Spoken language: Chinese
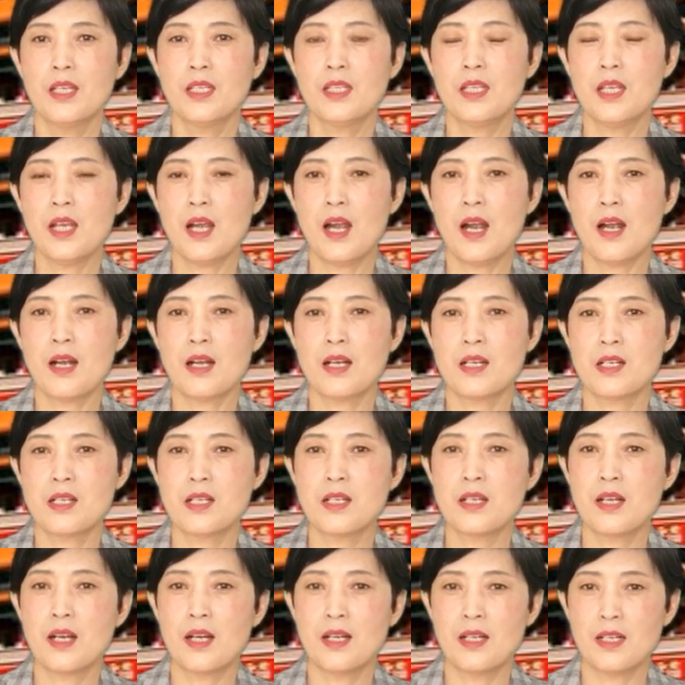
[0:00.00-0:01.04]
第二个
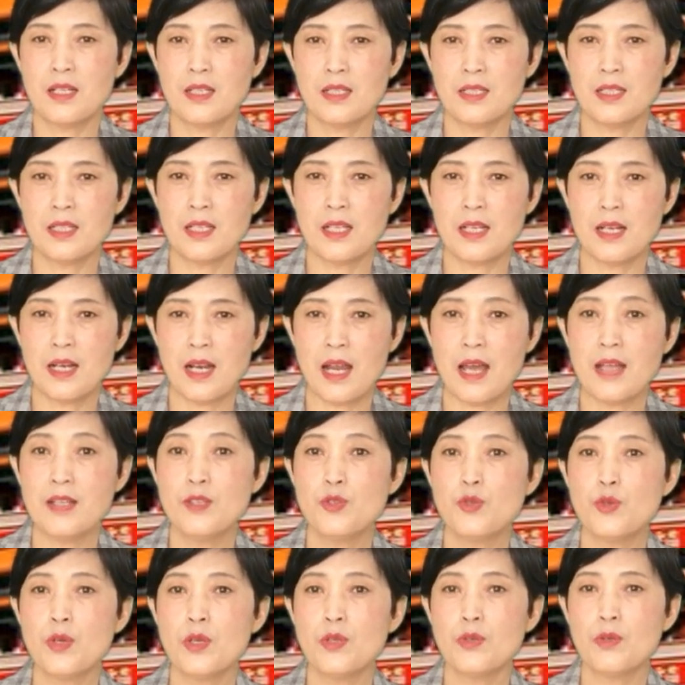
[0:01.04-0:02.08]
是李
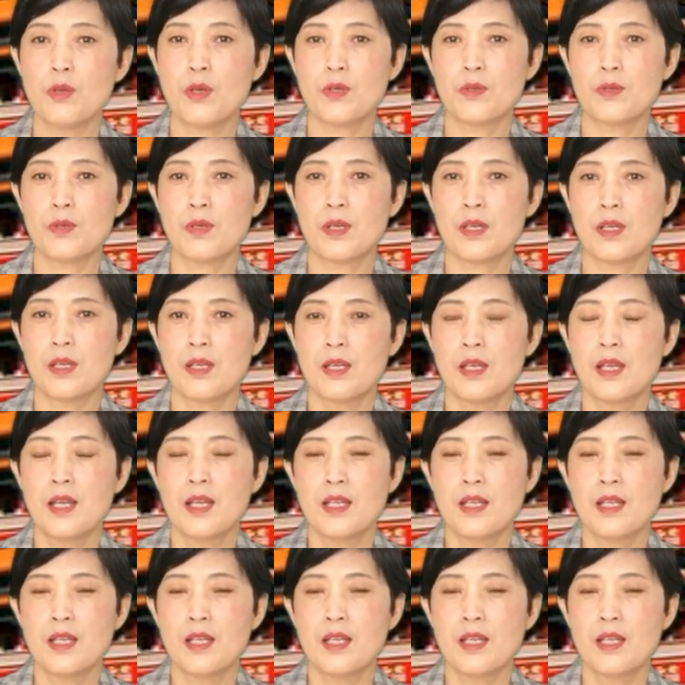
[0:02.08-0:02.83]
兰娟团队，